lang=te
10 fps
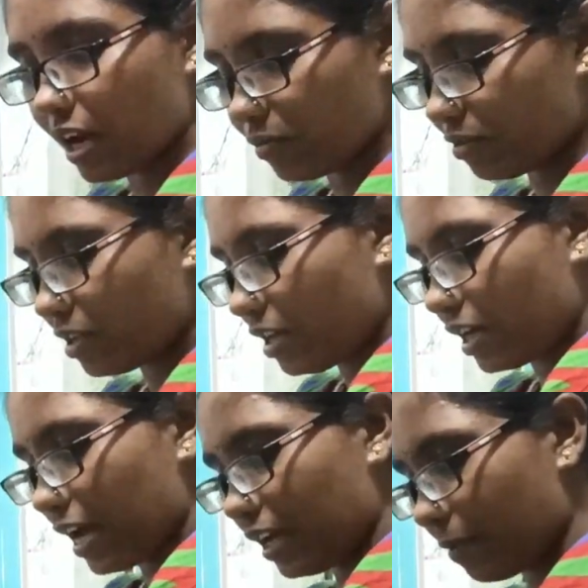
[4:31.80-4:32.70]
అలా వెళ్తాను
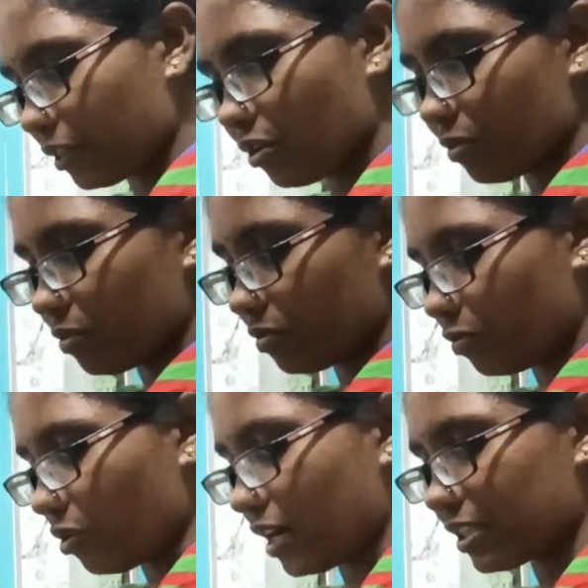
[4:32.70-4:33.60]
కాబట్టి
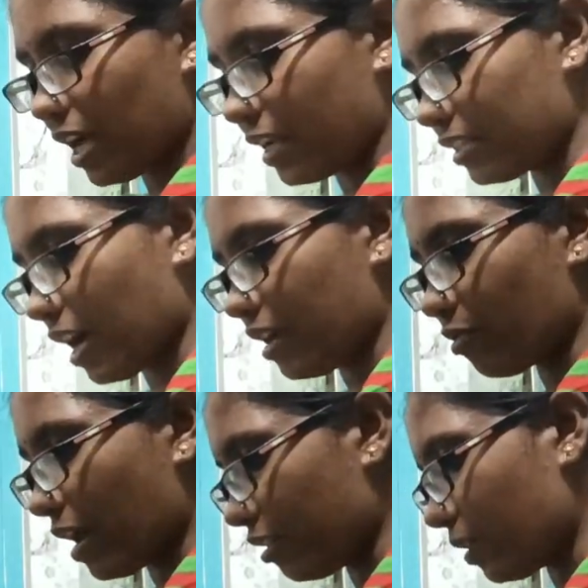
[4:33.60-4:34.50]
చాలా దూరము
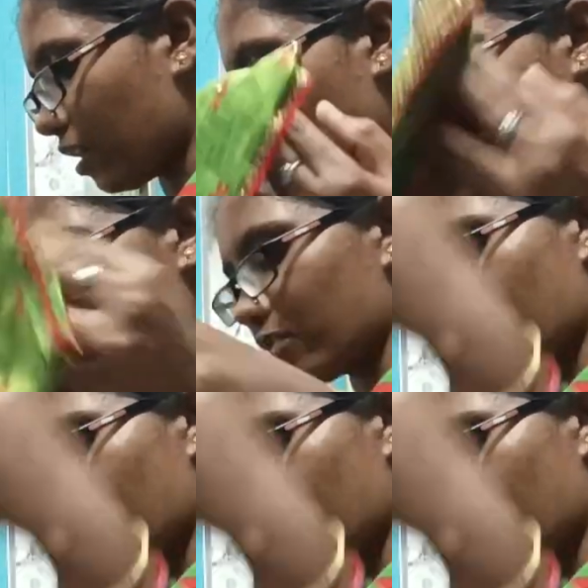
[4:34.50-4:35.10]
ఒక సెవెన్ అవర్స్ అయితే